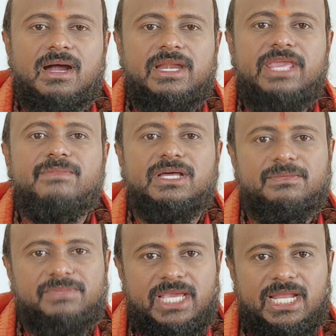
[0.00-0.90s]
ஆடி
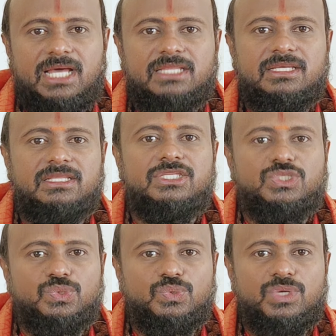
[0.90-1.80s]
மாதம் ஏழாம் தேதி
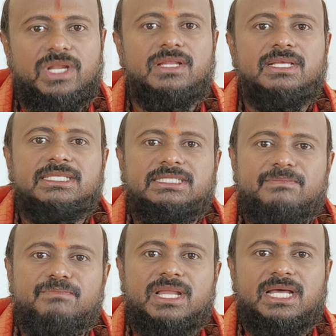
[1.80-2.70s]
சுக்குரன்
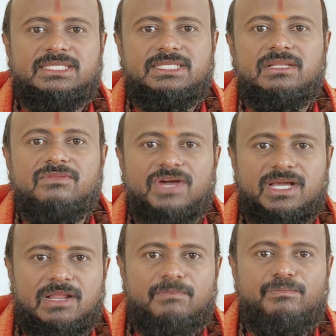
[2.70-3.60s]
சிம்ம ராசியில்
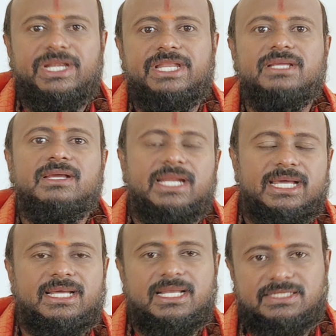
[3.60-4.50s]
வக்ரம் பெற்று
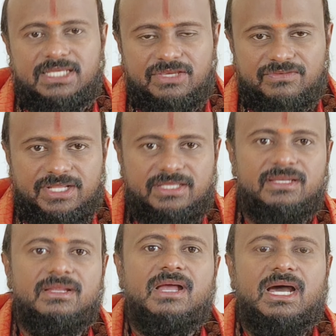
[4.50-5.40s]
கடக ராசிக்கு வருது
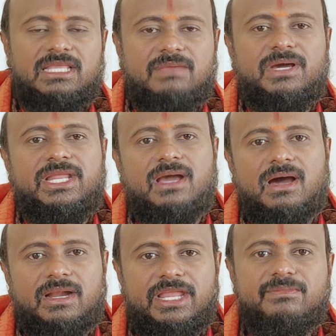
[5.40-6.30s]
அதே மாதிரி
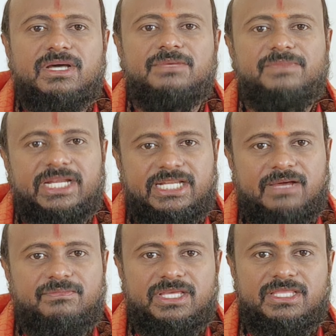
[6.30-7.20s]
ஆடி மாதம்
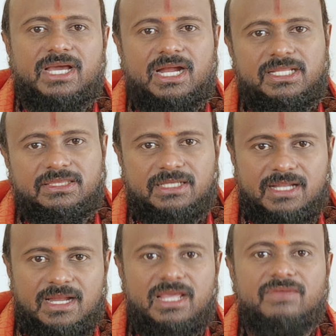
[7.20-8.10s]
எட்டாம் தேதி அடுத்த
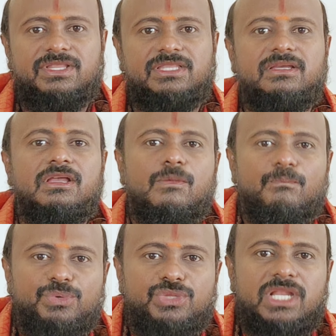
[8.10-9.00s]
நாளே வந்து
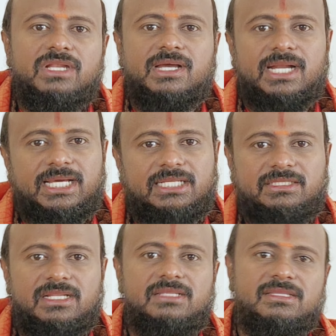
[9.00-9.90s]
புதன்
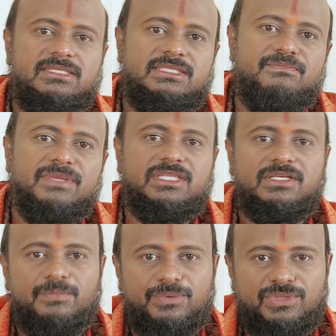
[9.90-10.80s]
கடகத்திலிருந்து
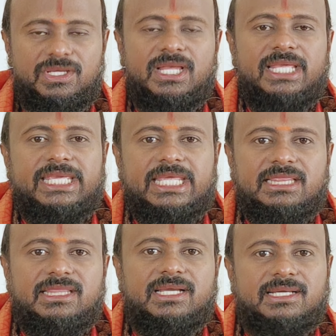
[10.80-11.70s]
சிம்மத்துக்கு போகுது
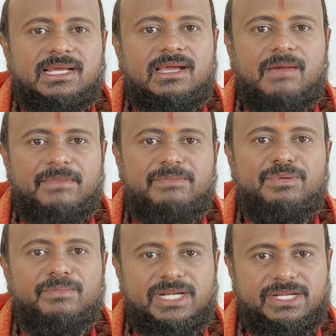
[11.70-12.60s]
இந்த கிரக
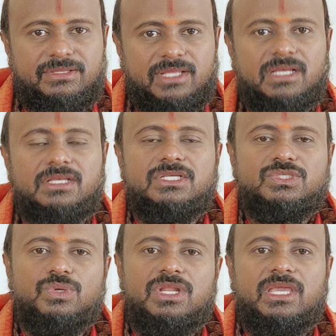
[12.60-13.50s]
அமைப்பு மட்டும்தான்
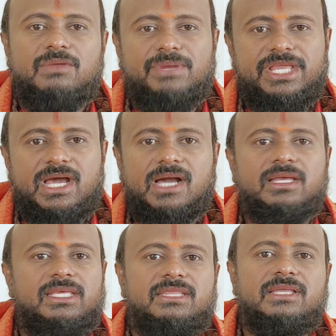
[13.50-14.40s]

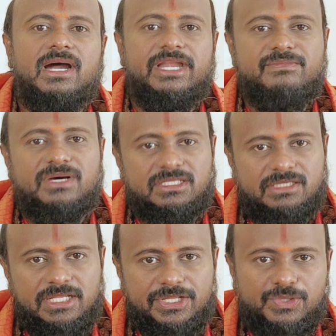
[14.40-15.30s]
சொல்லிக்கும்படியாக இந்த ஆடி
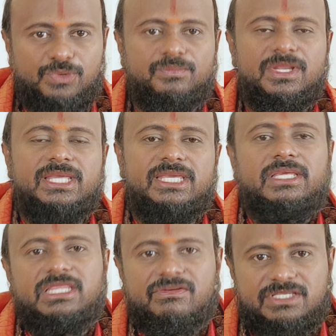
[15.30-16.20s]
மாதத்தில் இருக்கும்
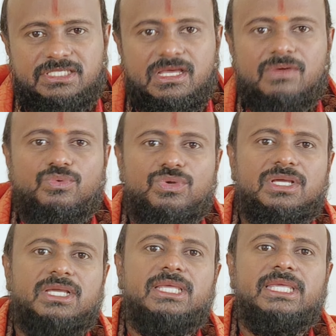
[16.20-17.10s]
இதை வச்சு தான்
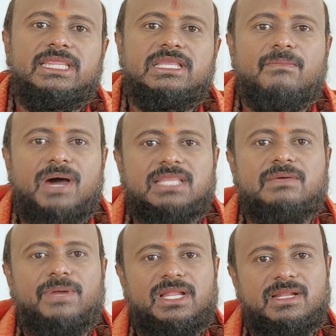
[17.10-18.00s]
உங்களுக்கு இந்த மாத
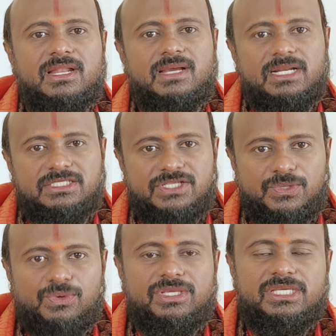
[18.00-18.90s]
பலன்களை
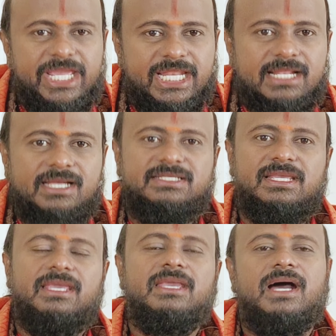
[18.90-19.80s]
கணிச்சிருக்கும் மீன
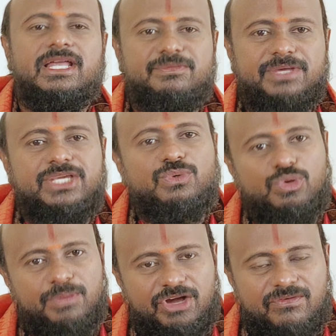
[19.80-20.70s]
ராசிக்கு அதிபதி
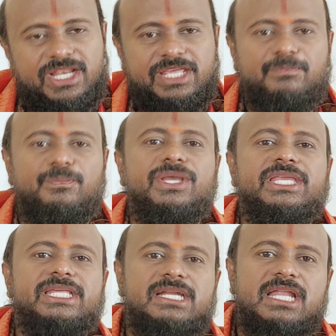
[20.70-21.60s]
குரு பகவான் இப்போ
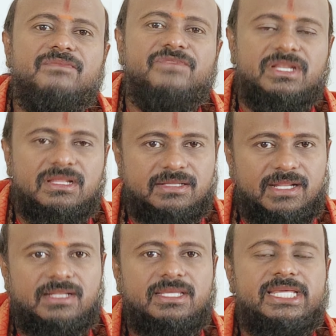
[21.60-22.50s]
இரண்டாம் வீட்டில்
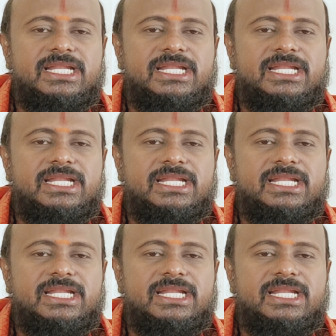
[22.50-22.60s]
இருக்கிறார்